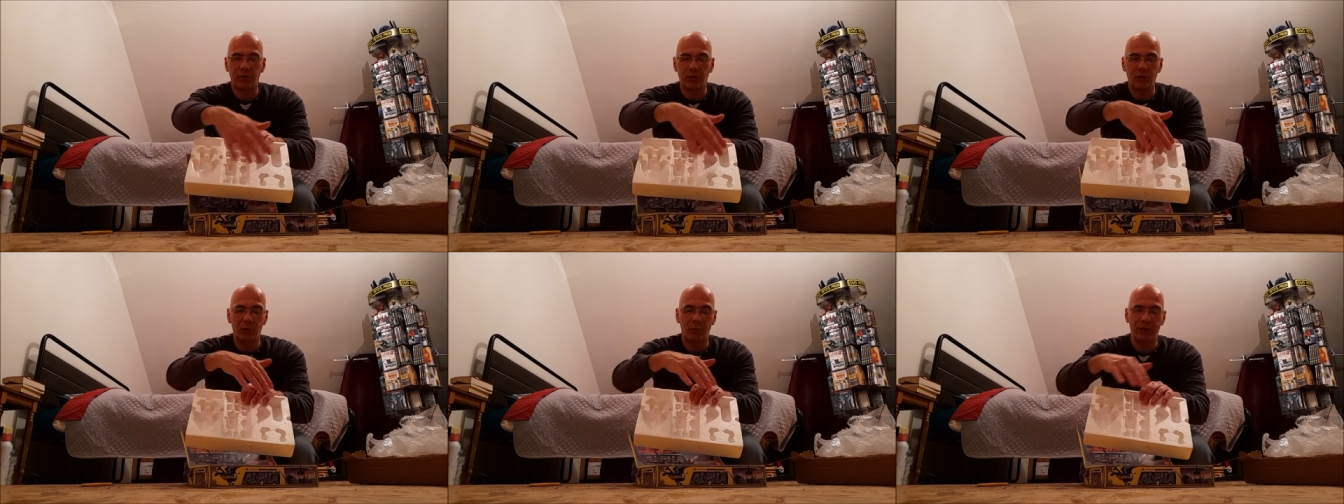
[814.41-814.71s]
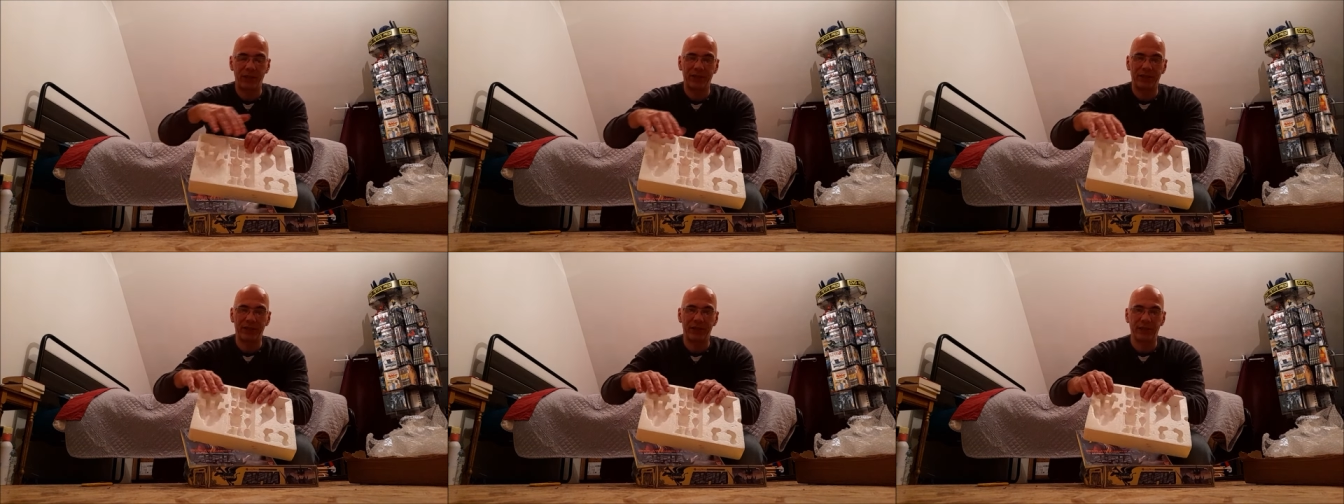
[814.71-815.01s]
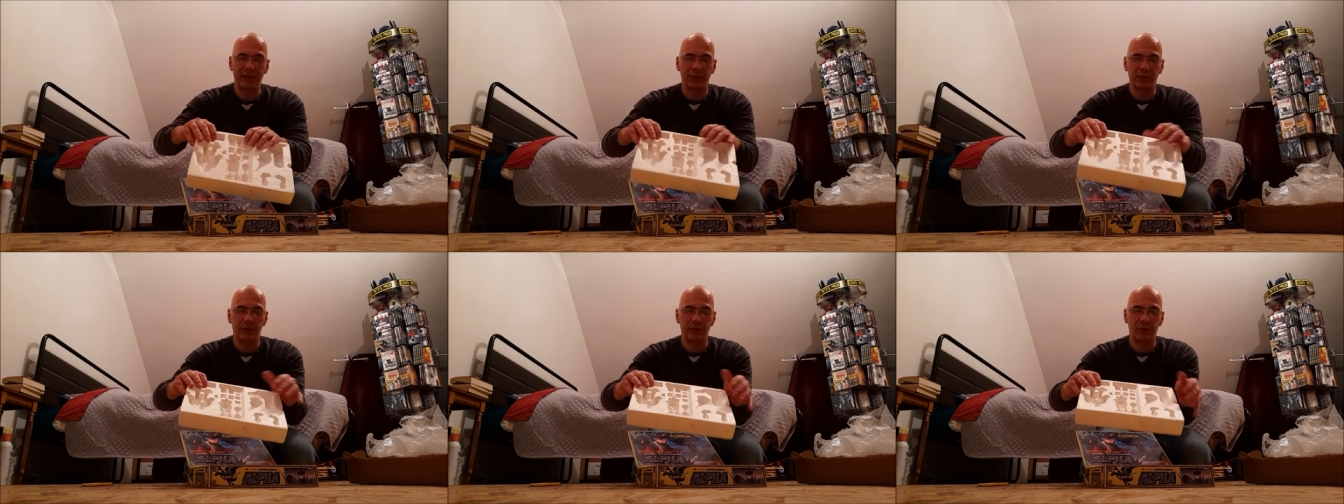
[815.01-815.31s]
le,
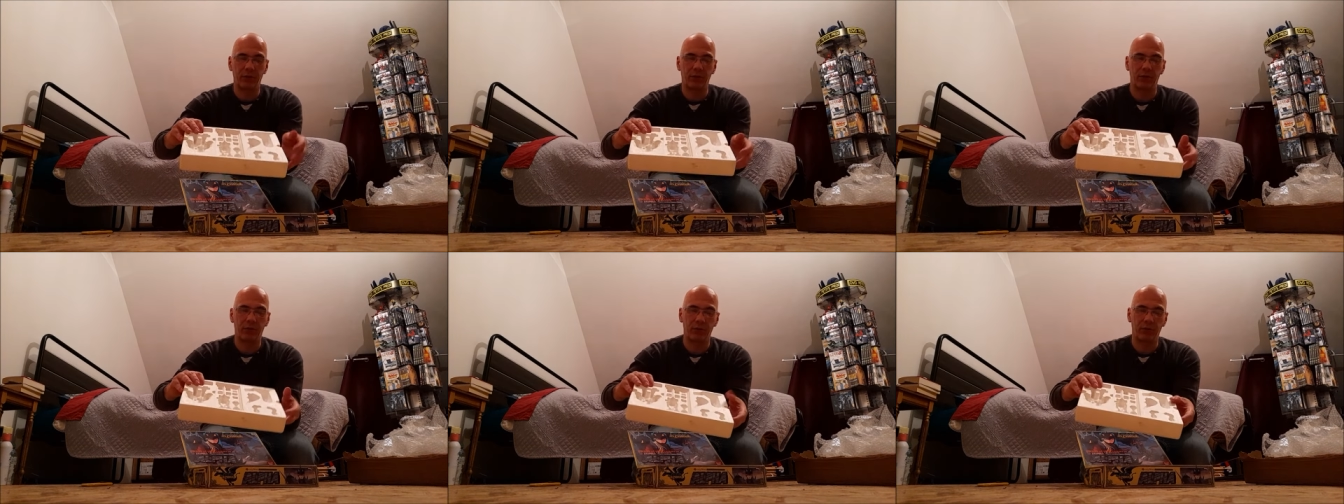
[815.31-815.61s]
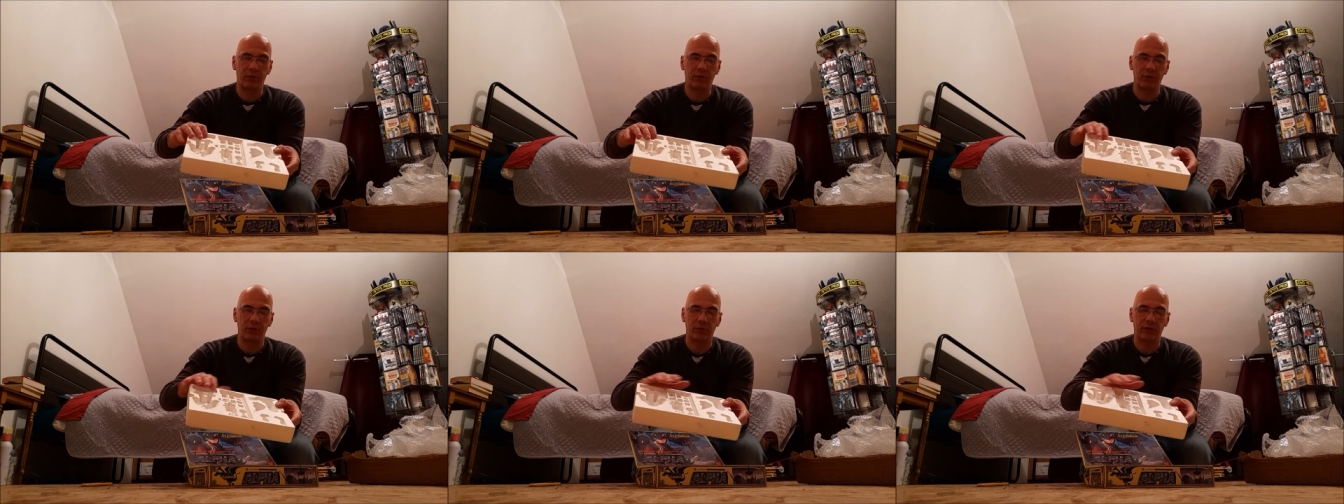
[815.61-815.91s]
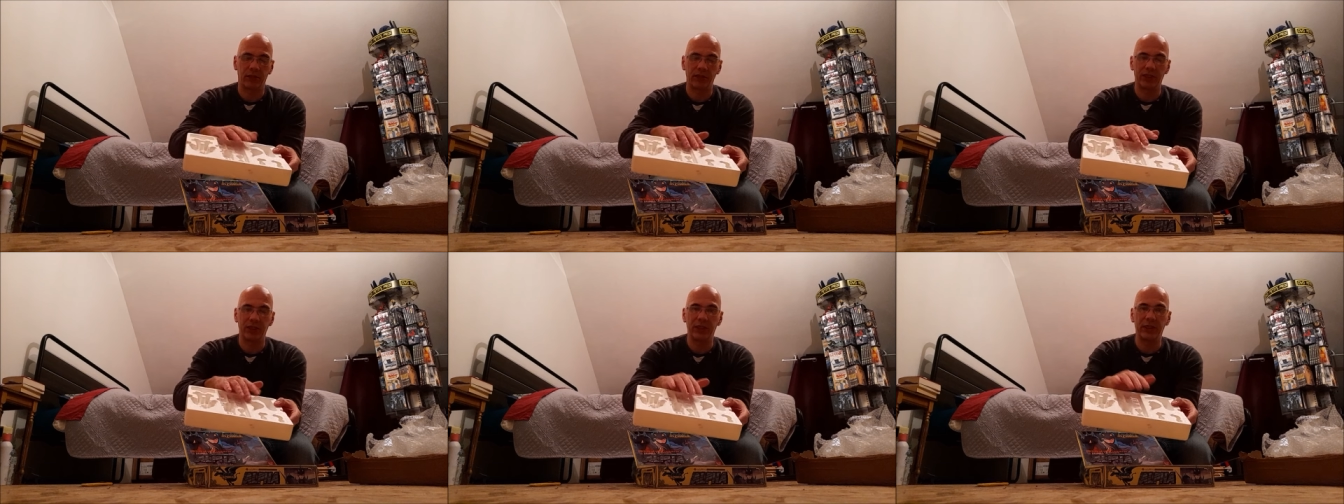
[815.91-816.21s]
plastique euh,
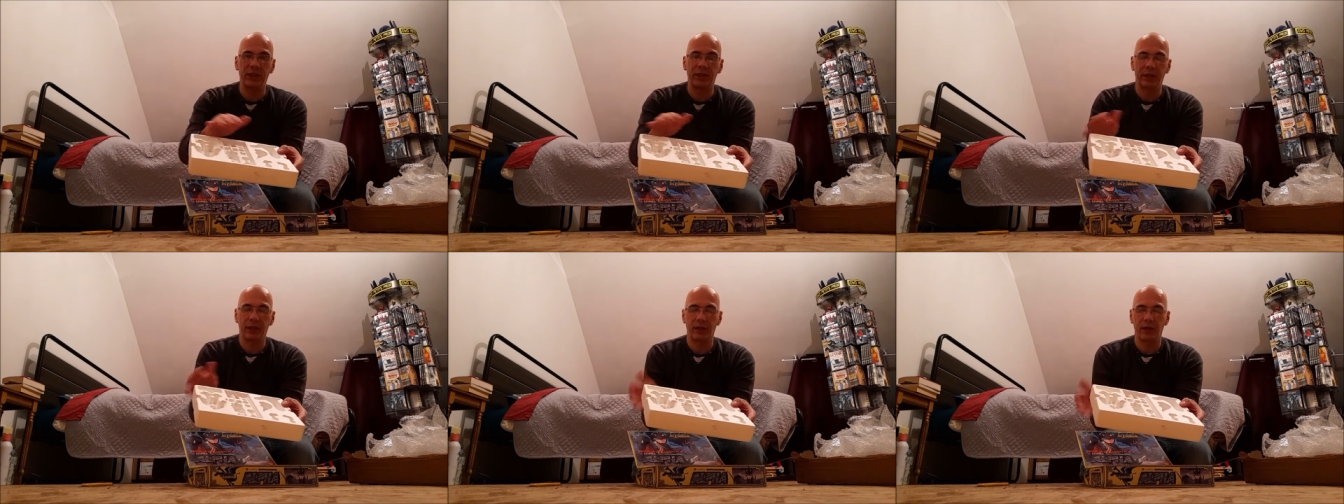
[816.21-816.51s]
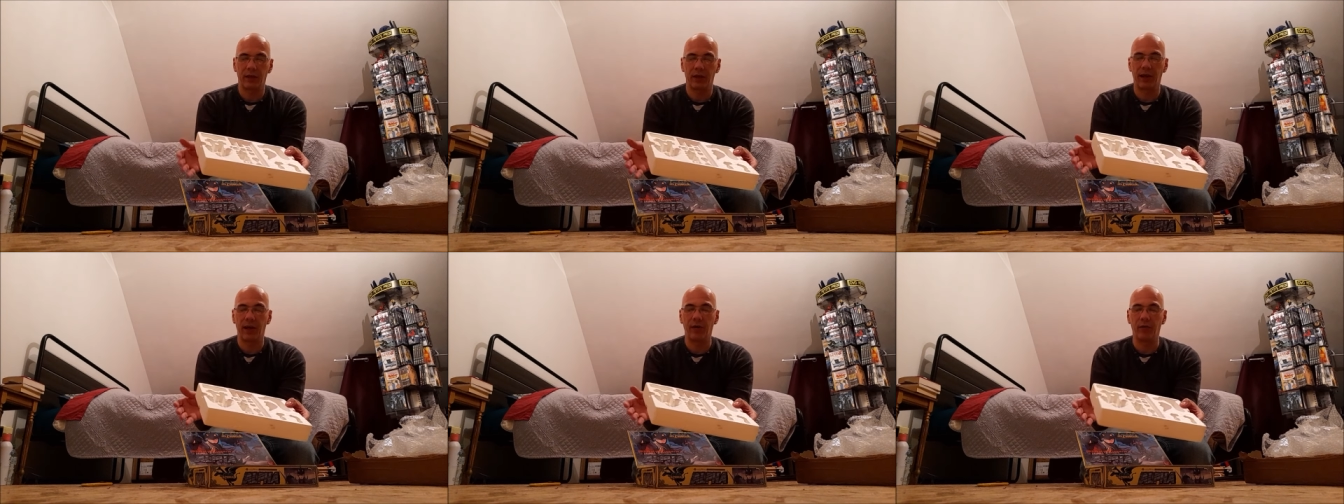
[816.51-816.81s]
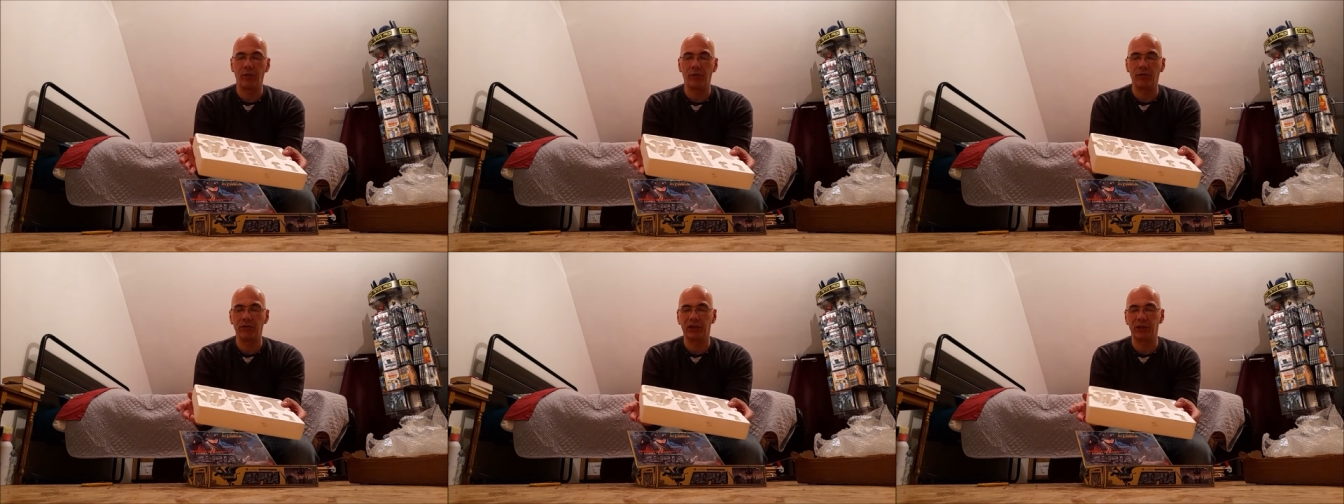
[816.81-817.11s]
rigide, là,
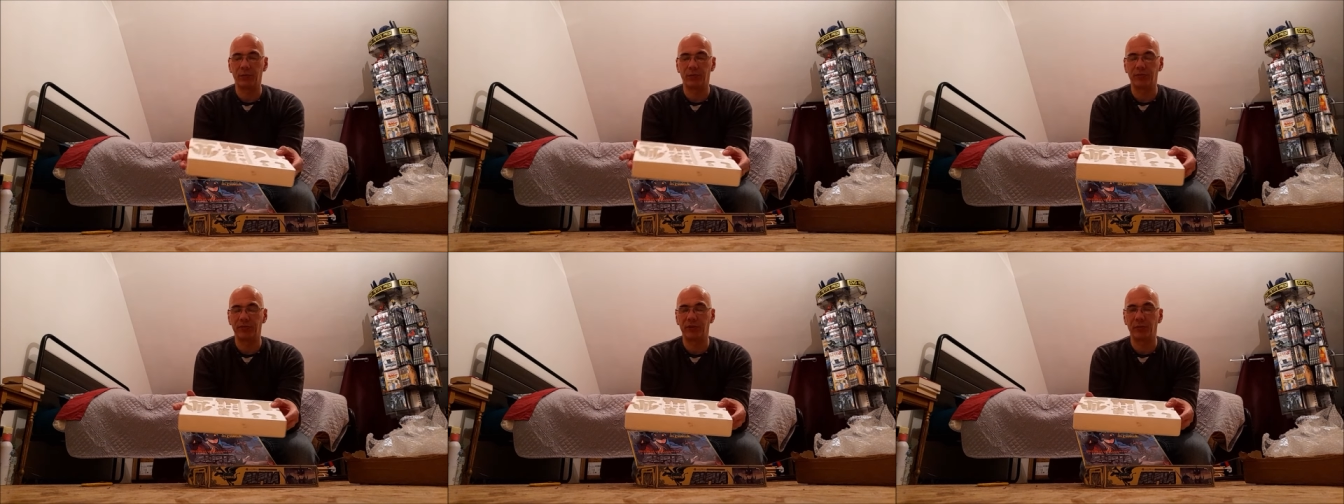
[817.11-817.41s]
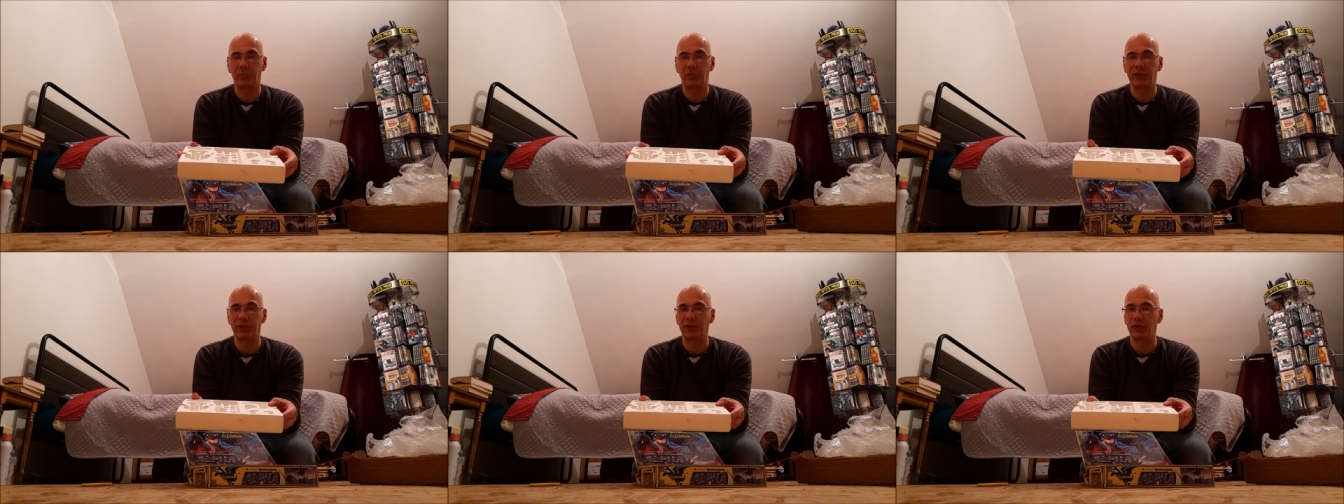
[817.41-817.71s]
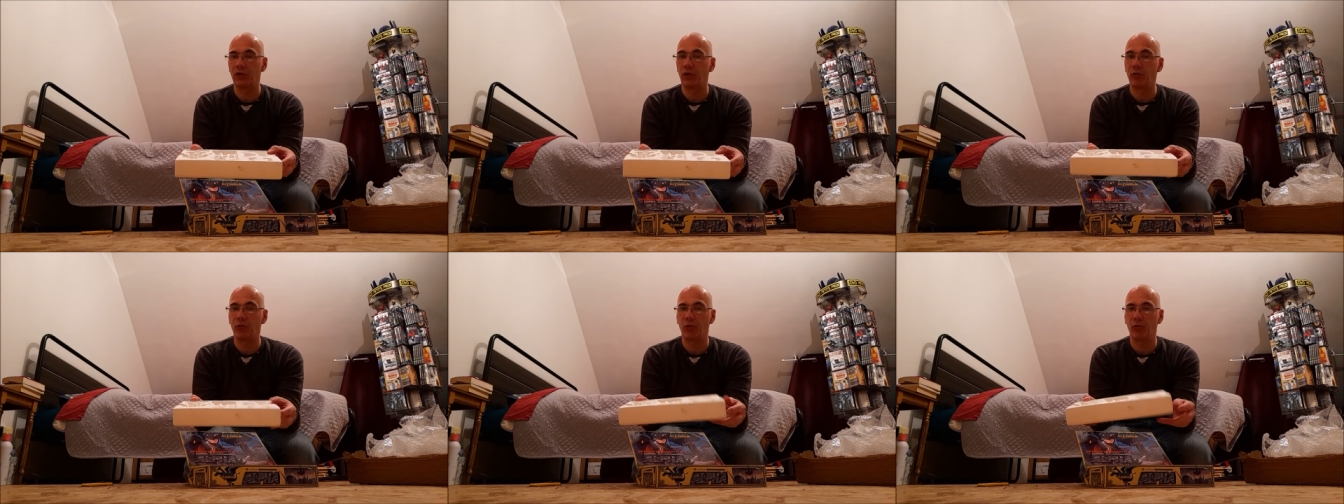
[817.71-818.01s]
ça, ça, peut être
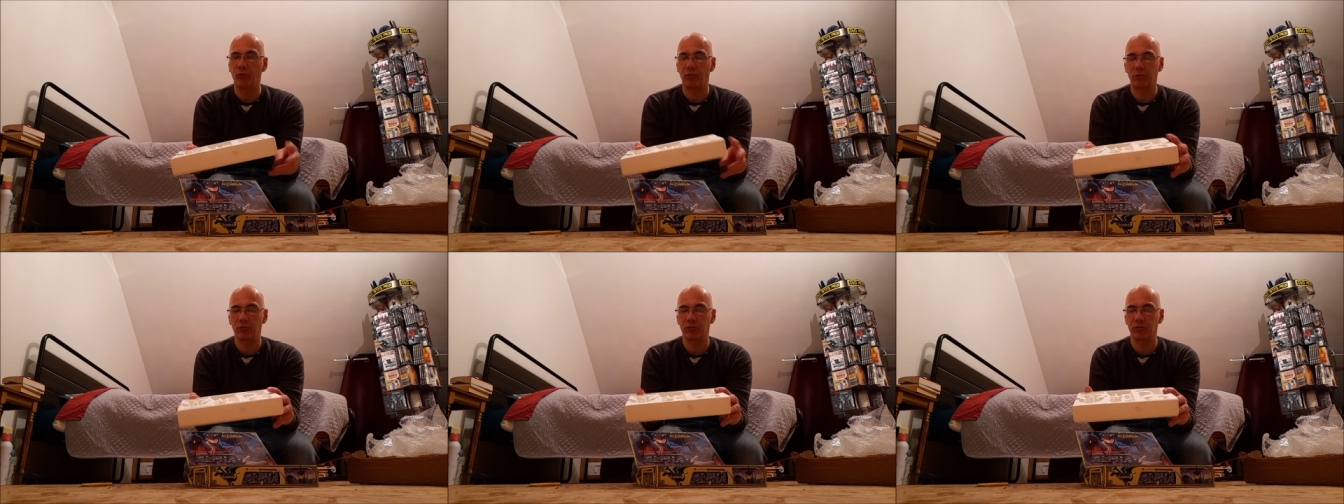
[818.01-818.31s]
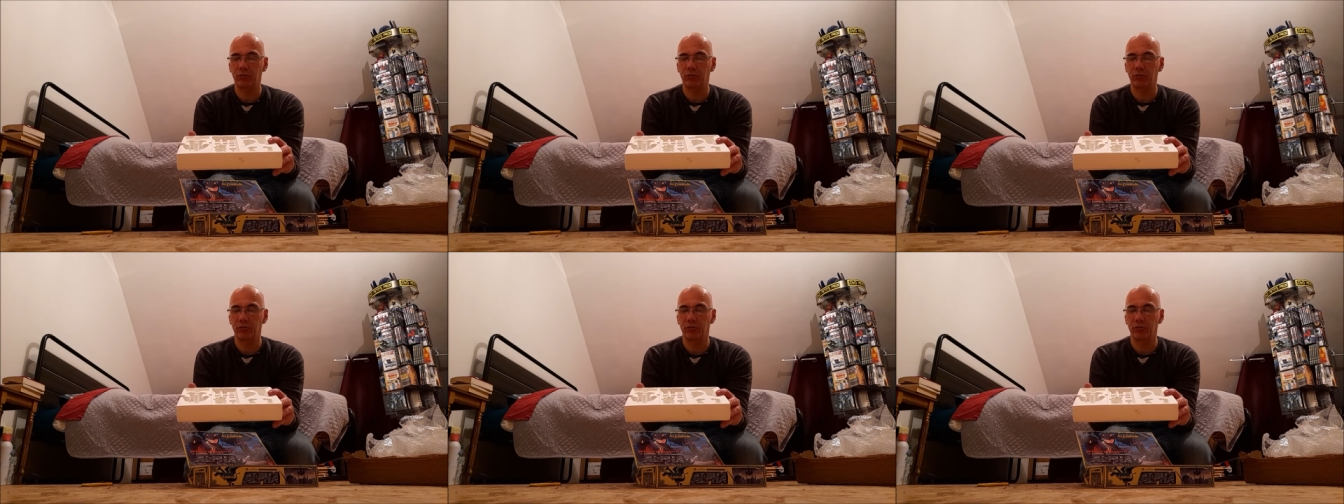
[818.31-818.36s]
100 euros